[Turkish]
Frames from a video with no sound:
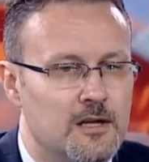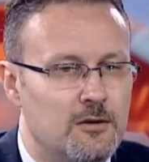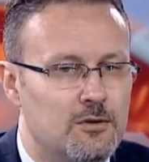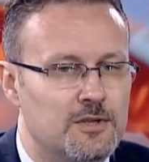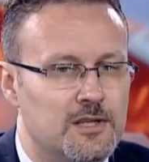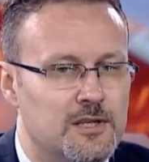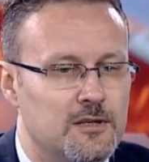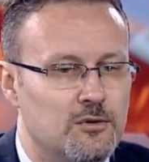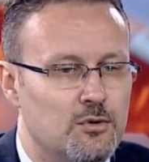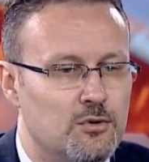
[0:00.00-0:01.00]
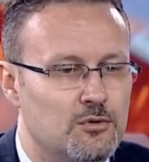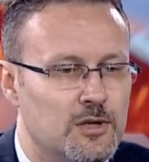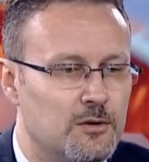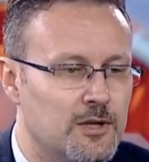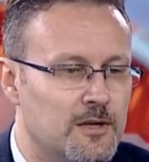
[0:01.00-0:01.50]
Oradaki
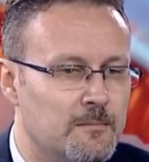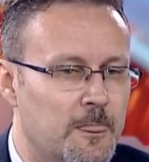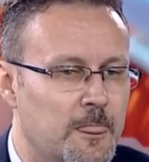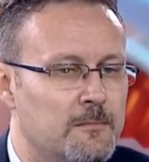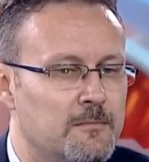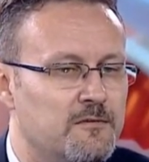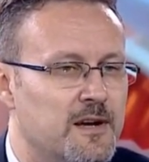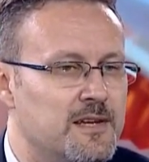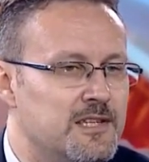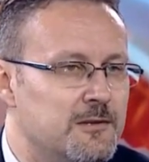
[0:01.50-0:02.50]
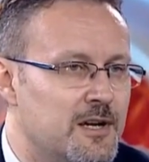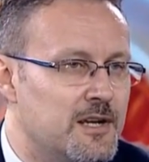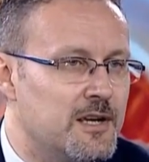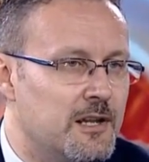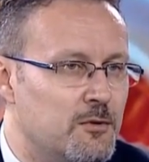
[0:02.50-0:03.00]
görüntüye göre bir faiz indirimi
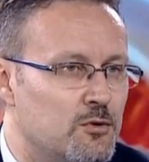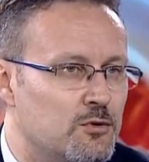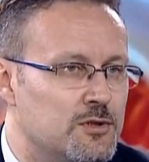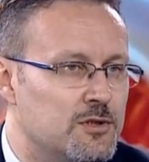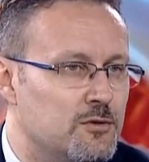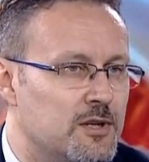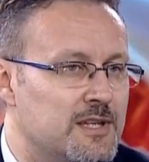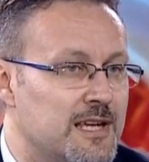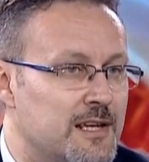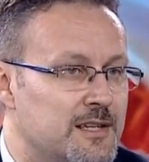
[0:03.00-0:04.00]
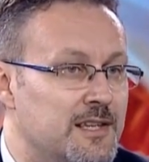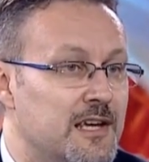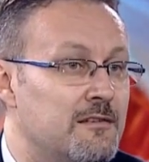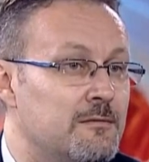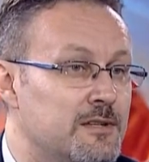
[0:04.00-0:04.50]
kararı alma konusunda tekrardan
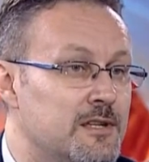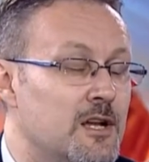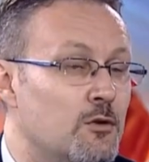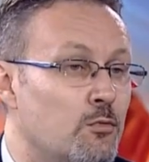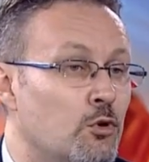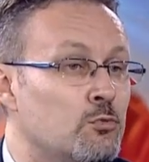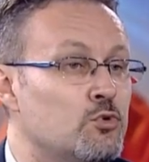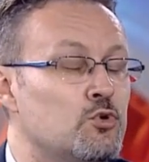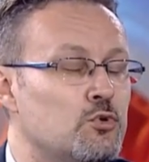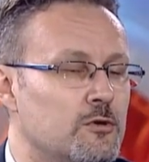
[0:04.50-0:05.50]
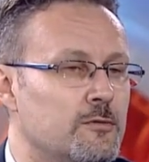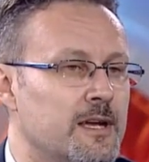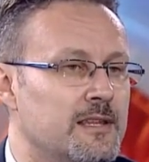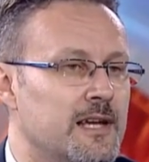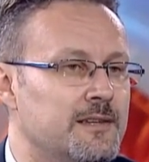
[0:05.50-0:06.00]
davranabilir. Bu olumsuz
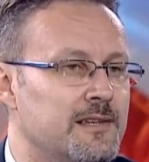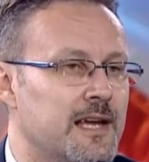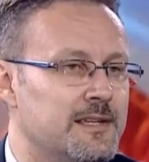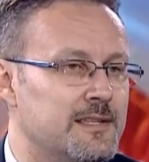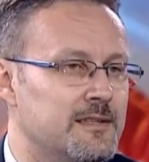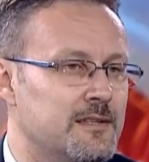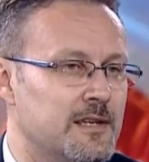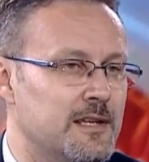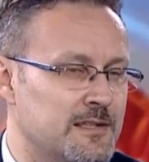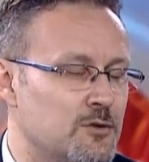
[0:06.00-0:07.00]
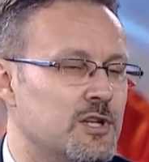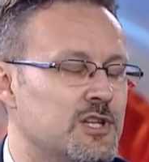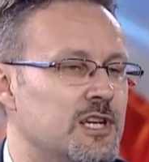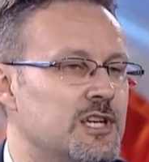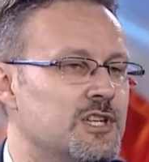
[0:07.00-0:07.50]
beklentiler yani az önceki
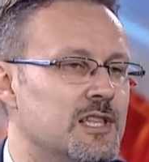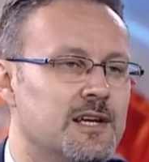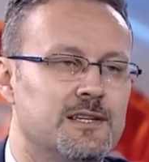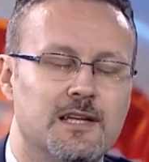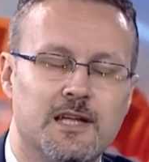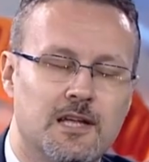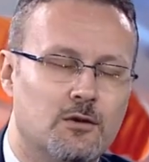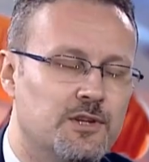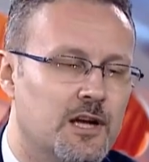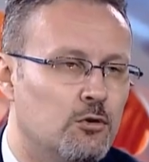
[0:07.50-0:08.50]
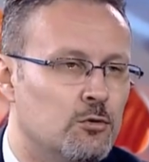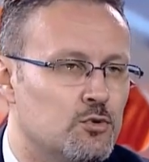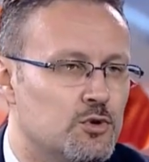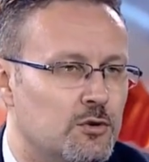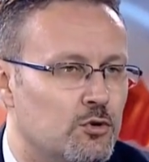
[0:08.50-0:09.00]
çekincelerde daha
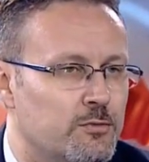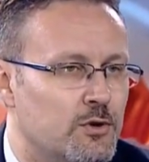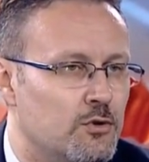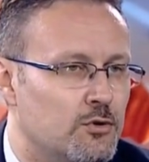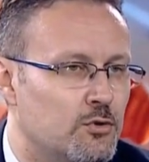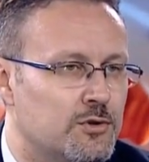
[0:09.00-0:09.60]
olumsuza doğru bir görüntü